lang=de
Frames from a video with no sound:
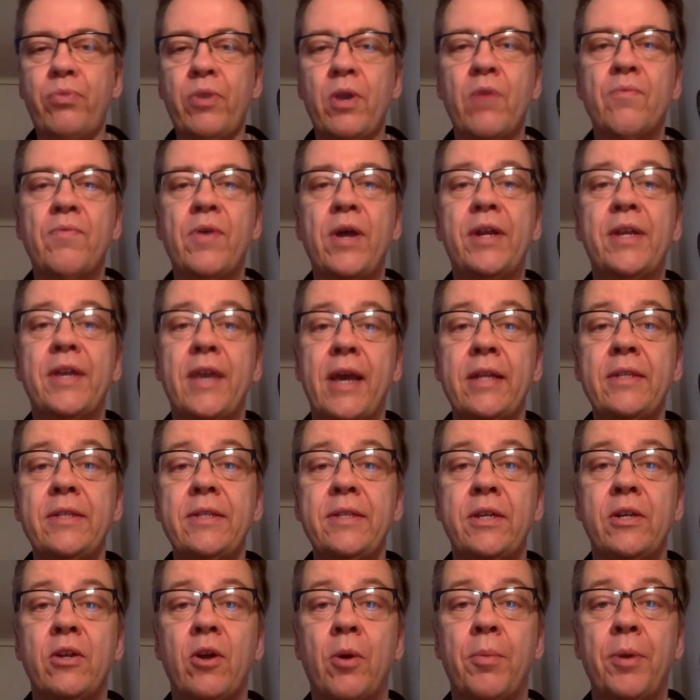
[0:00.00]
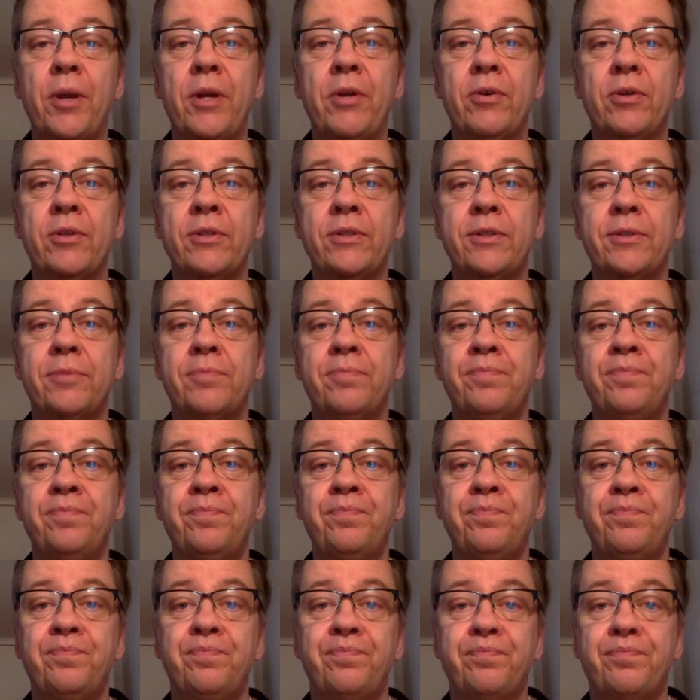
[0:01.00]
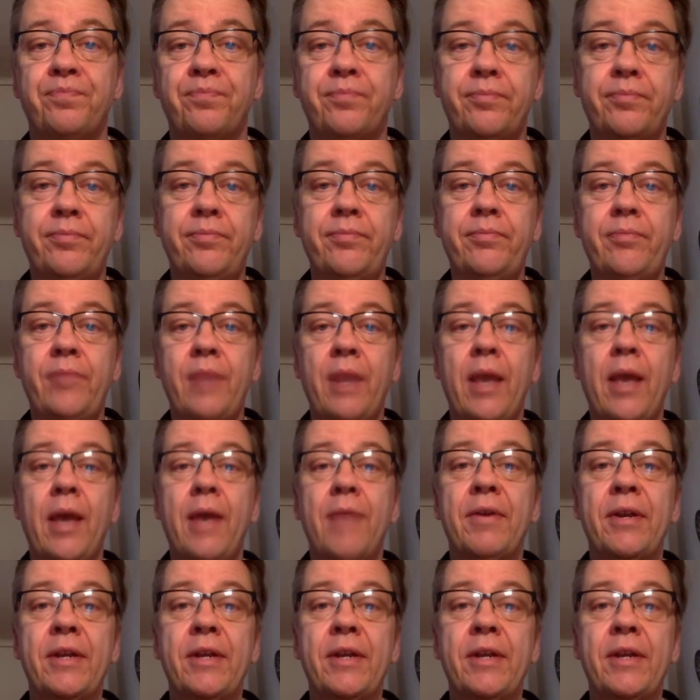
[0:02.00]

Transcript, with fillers: und werde ich ernst genommen. Und ja,